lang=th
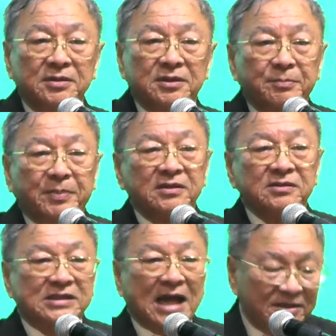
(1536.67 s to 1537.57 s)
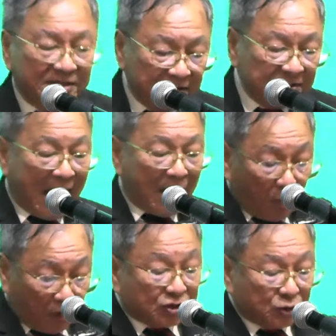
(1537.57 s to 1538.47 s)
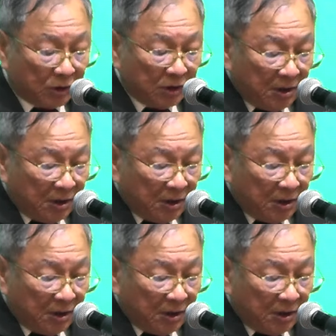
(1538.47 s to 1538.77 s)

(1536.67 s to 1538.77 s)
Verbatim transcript: ที่เป็นหญิงสาวบริสุทธิ์